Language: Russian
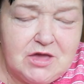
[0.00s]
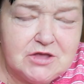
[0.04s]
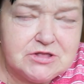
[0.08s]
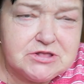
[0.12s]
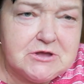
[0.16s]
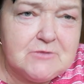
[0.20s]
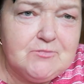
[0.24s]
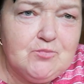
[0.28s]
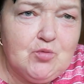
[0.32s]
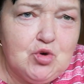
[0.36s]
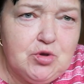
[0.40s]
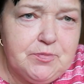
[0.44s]

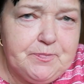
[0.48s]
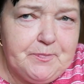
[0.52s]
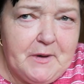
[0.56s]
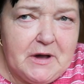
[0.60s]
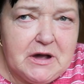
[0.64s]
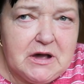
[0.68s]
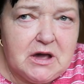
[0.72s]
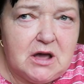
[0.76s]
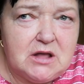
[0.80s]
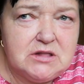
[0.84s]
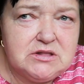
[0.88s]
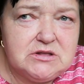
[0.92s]
Это мой
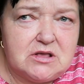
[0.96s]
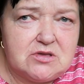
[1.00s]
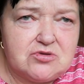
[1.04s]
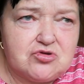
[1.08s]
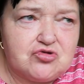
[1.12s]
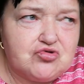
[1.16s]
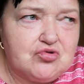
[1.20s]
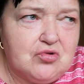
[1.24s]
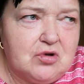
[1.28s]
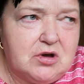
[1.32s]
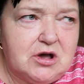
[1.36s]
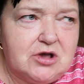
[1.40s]

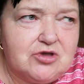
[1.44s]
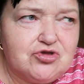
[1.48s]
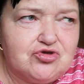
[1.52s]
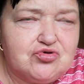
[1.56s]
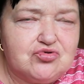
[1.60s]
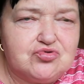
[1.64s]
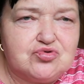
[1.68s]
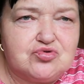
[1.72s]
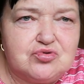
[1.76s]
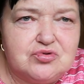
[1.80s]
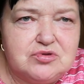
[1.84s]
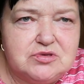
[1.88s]
канал. Что
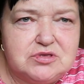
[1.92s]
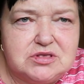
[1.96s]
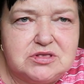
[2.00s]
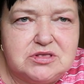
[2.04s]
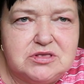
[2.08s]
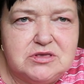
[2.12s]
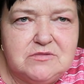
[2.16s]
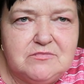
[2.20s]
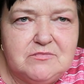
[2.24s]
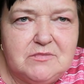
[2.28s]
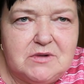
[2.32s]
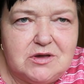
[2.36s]
хочу, то и
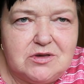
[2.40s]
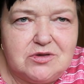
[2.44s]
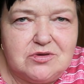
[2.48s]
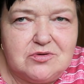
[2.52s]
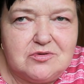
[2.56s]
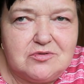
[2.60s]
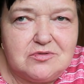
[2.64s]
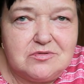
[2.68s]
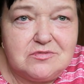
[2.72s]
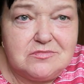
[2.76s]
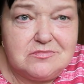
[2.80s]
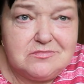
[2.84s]

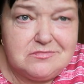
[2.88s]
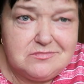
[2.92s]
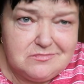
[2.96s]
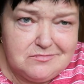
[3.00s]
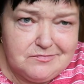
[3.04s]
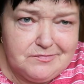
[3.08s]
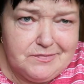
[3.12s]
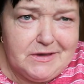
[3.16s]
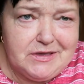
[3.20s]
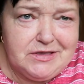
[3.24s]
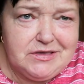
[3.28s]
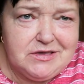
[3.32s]
снимаю.
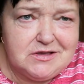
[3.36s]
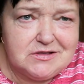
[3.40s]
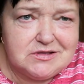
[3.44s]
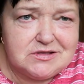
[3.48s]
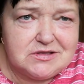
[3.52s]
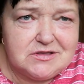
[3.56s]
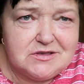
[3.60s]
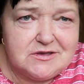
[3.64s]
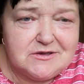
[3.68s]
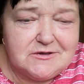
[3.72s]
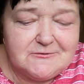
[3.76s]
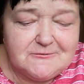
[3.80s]

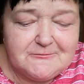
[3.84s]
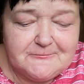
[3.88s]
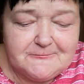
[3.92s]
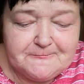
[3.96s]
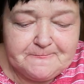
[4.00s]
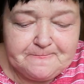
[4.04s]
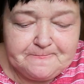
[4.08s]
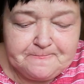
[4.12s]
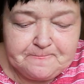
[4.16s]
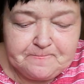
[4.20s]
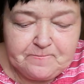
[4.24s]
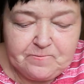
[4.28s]
Понятно?
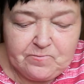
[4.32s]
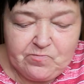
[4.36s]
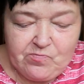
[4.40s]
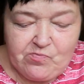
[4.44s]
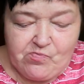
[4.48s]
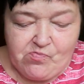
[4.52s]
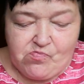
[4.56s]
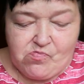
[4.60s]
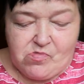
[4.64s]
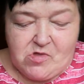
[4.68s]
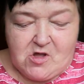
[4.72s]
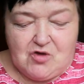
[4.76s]

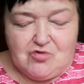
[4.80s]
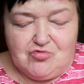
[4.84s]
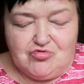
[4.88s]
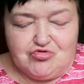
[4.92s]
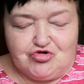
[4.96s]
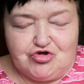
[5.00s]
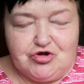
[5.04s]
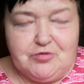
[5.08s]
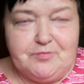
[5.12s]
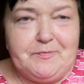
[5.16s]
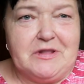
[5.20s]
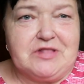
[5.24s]

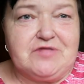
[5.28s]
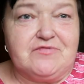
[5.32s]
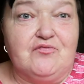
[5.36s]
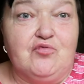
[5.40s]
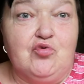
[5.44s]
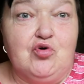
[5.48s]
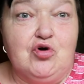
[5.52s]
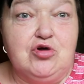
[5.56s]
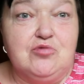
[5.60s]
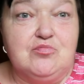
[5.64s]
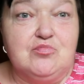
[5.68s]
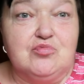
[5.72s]
Уже
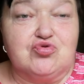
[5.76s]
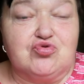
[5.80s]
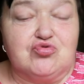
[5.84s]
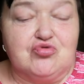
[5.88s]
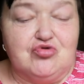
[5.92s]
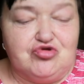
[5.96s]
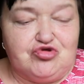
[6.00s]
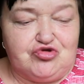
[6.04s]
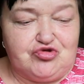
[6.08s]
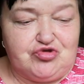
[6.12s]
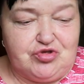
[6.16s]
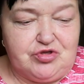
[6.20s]
по-твоему
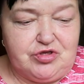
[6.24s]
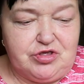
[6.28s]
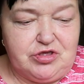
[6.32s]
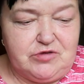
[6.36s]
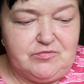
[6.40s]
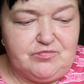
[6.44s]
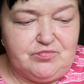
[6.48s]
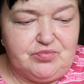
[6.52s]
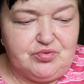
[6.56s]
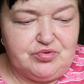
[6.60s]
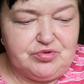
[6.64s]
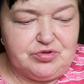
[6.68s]
точно
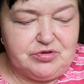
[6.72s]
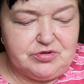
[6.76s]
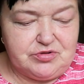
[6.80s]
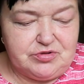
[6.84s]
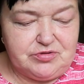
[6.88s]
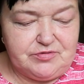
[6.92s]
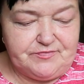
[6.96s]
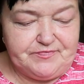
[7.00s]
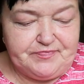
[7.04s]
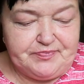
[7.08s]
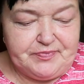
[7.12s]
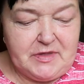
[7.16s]
не
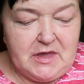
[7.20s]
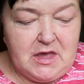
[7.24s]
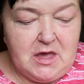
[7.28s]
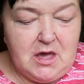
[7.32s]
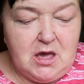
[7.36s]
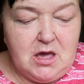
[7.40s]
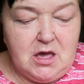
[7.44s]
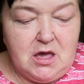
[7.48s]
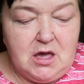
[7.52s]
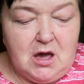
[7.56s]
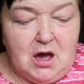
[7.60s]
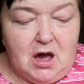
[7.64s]
будет.
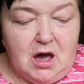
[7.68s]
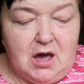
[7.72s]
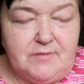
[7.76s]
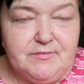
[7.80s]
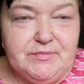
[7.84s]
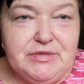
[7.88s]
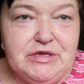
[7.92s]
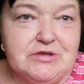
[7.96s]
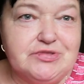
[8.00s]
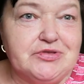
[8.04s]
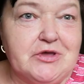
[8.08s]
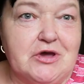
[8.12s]
А
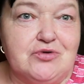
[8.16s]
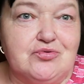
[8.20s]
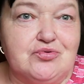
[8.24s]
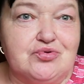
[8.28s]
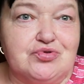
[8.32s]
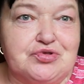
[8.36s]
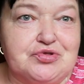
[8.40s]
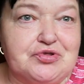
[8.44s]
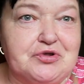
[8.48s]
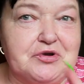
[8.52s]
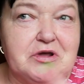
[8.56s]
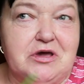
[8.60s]
мне
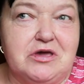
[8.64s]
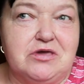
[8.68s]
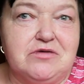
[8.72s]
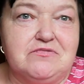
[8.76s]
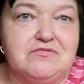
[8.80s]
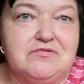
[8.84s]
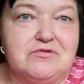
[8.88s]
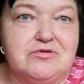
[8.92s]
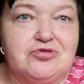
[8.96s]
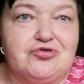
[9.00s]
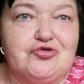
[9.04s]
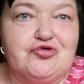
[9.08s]
так
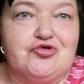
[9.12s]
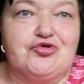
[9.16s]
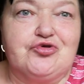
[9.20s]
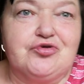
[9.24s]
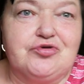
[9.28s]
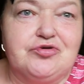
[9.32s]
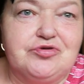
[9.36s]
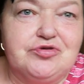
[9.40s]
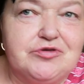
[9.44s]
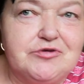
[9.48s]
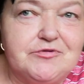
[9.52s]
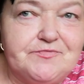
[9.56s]
устраивает
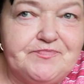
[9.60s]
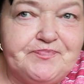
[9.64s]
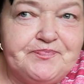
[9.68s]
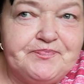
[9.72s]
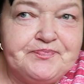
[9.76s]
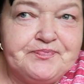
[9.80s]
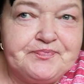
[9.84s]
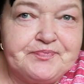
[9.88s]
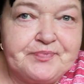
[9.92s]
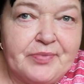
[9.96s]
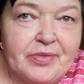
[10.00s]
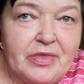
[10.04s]
жить.
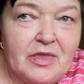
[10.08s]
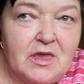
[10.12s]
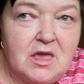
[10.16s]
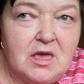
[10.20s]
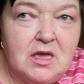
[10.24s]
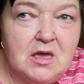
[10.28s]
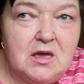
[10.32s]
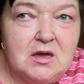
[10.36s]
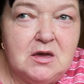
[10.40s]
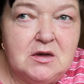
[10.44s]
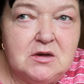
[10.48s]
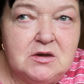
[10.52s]

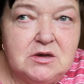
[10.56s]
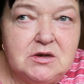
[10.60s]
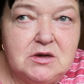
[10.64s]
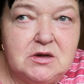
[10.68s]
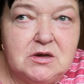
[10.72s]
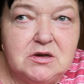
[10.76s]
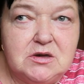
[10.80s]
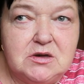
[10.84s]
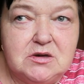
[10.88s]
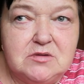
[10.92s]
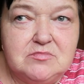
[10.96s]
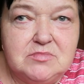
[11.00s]

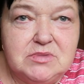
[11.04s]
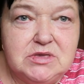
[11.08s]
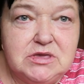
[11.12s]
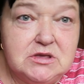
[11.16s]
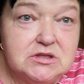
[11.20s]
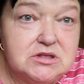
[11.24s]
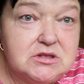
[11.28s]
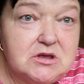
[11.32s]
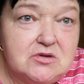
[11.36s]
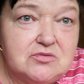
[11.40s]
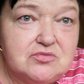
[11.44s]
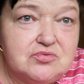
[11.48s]
А,
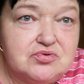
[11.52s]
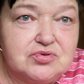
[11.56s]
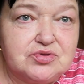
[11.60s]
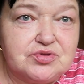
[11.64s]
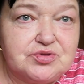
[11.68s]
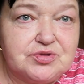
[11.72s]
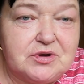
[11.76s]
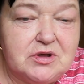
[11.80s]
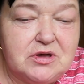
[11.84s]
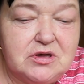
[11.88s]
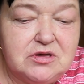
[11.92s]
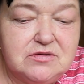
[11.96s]
мне так
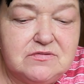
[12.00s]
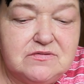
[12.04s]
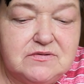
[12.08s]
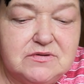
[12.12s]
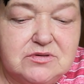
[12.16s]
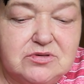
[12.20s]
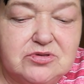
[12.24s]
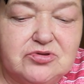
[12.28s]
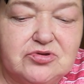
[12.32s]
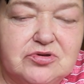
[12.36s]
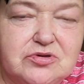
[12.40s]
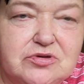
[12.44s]

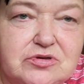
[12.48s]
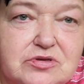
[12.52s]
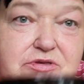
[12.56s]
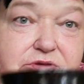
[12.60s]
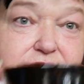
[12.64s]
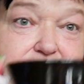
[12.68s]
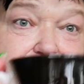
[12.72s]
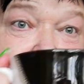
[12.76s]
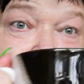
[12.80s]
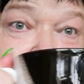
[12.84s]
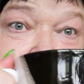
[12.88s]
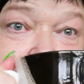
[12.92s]
устраивает
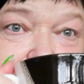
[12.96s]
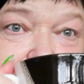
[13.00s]
жить.